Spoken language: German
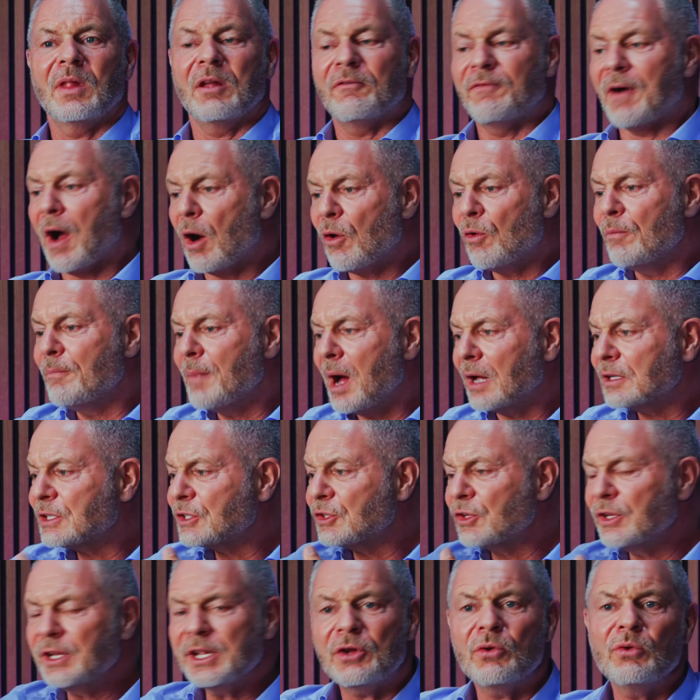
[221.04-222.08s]
Warum machst
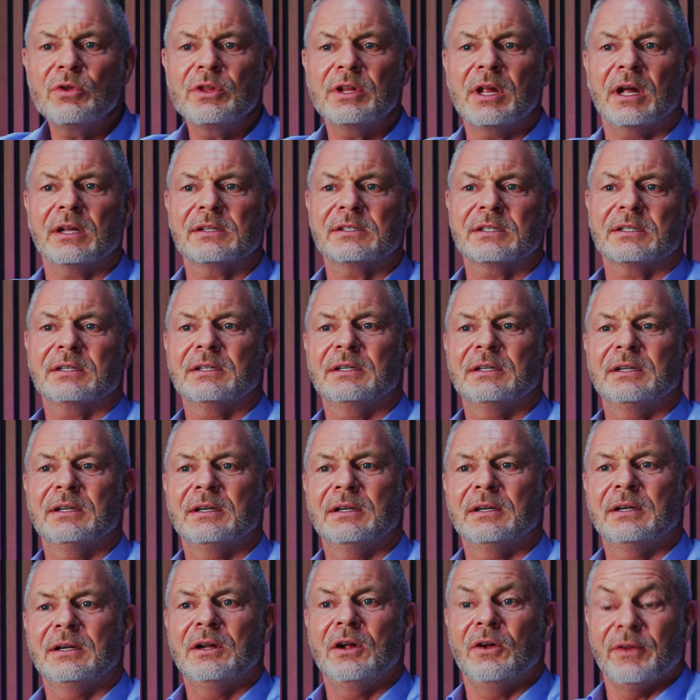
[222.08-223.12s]
du nicht 100?
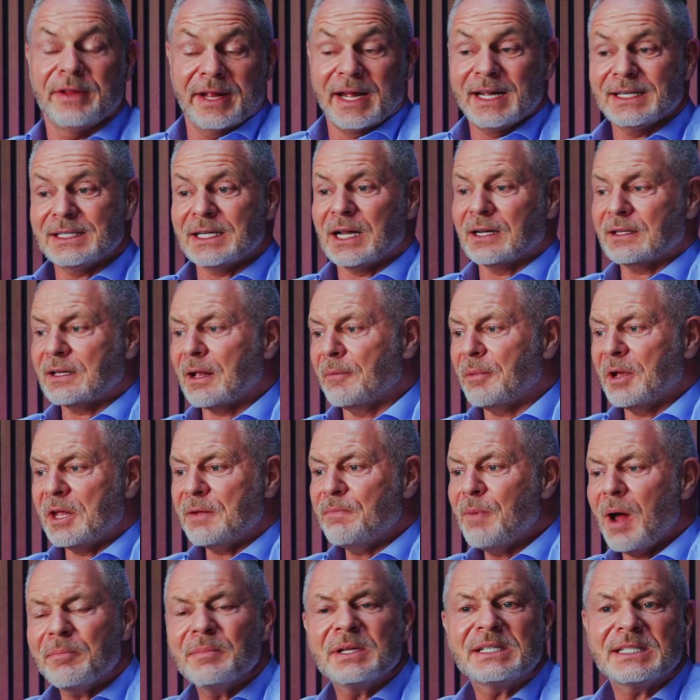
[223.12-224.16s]
Und er sagt, aber ich
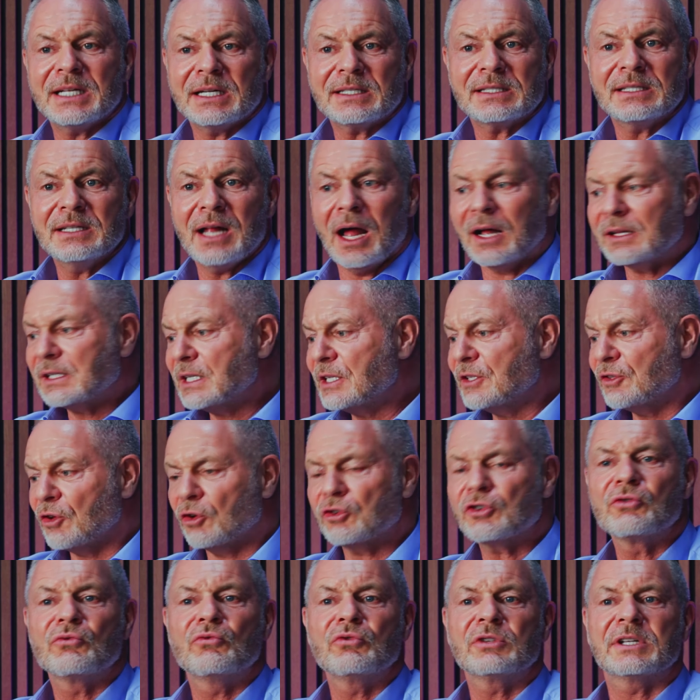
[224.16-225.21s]
mache mit 86 doch
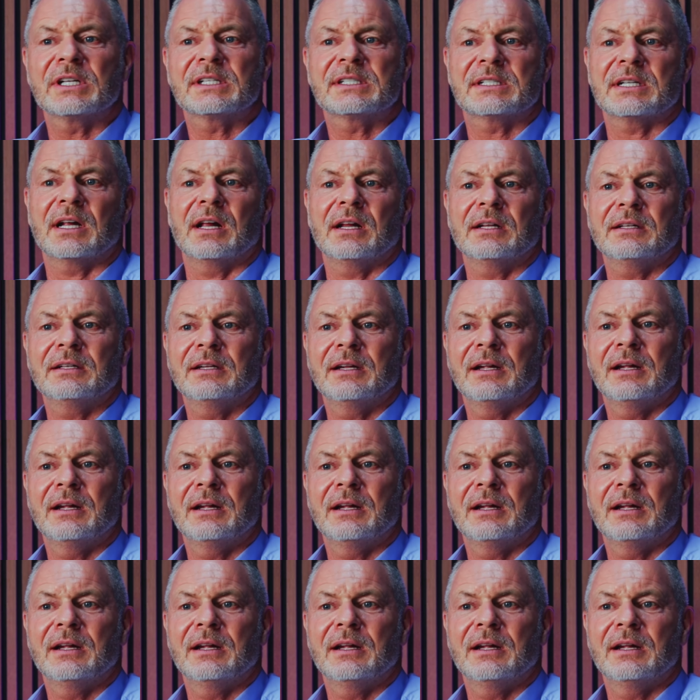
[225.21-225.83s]
schon gute Zahlen.